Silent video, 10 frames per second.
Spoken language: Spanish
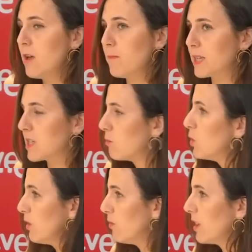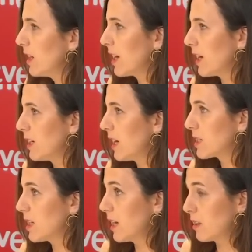va a ser muy difícil que ganen
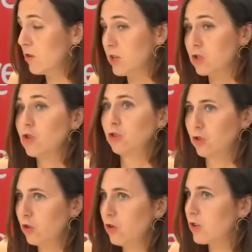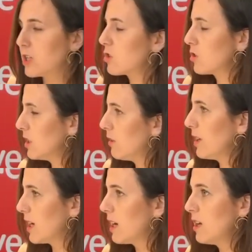las elecciones con todo lo que eso
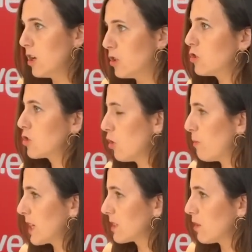significa, no solo para Estados